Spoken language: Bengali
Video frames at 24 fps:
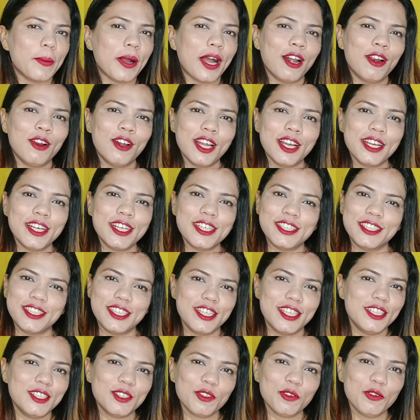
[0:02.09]
ভালো লাগার
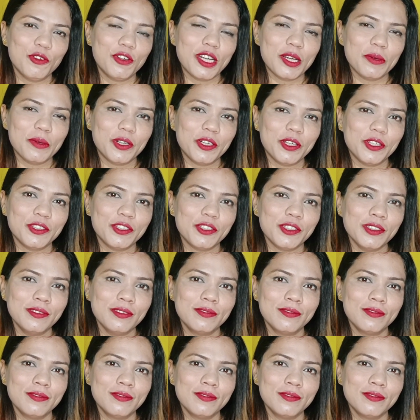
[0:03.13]
জিনিস কোনটা বলো তো